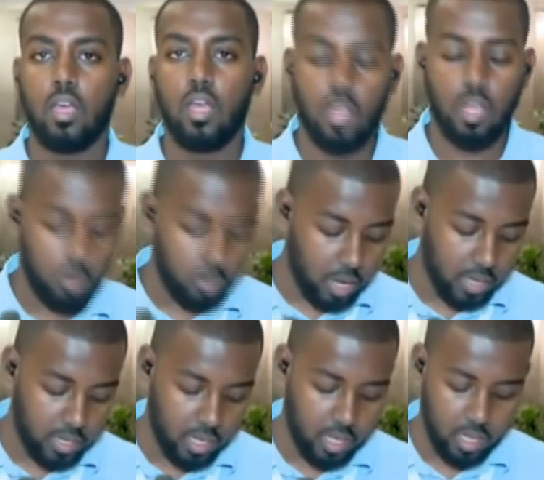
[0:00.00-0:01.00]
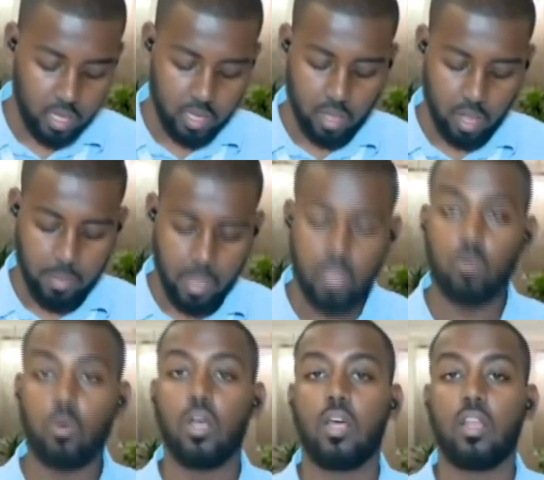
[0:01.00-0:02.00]
آه، هناك خطابات
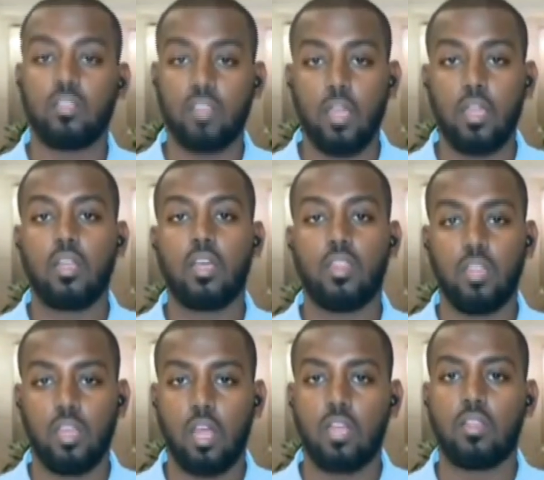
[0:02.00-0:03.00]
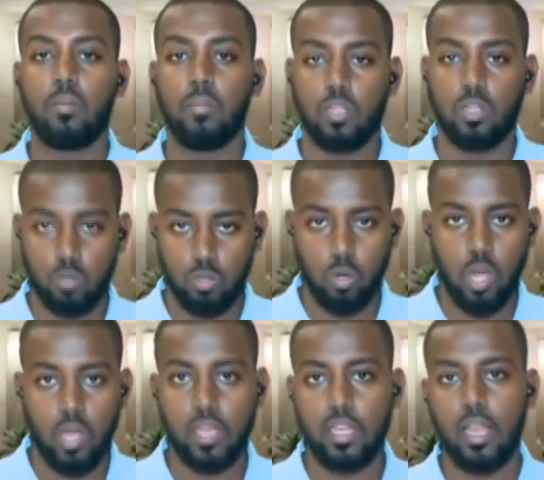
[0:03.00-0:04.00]
ورسائل كثيرة تم توجيهها
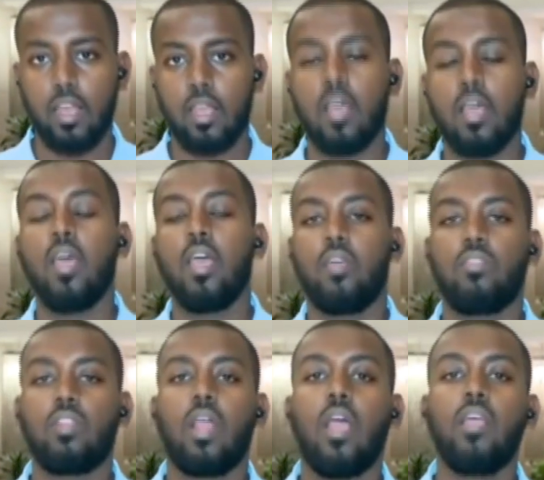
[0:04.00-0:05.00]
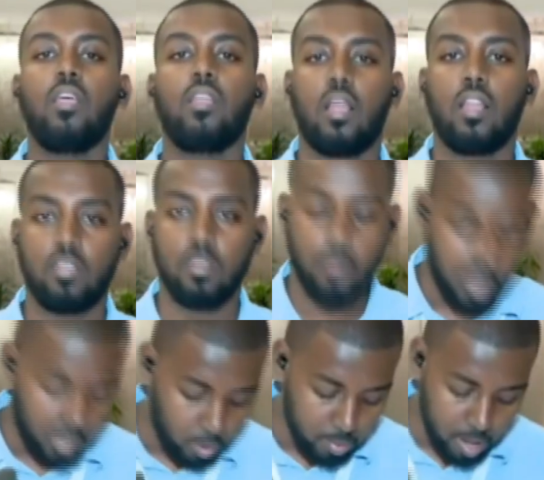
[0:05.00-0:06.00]
خلال افتتاحية الاجتماع
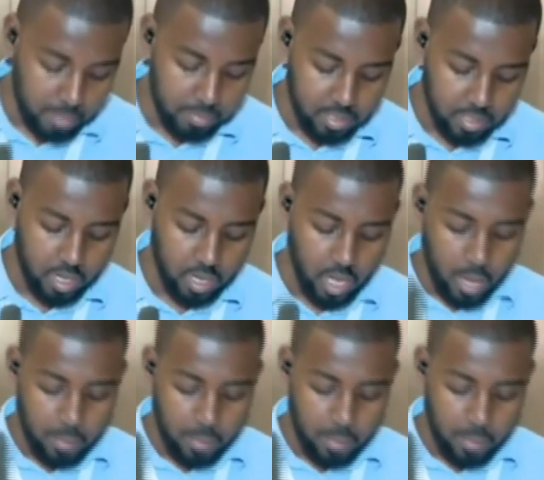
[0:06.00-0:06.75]
يوم أمس آه،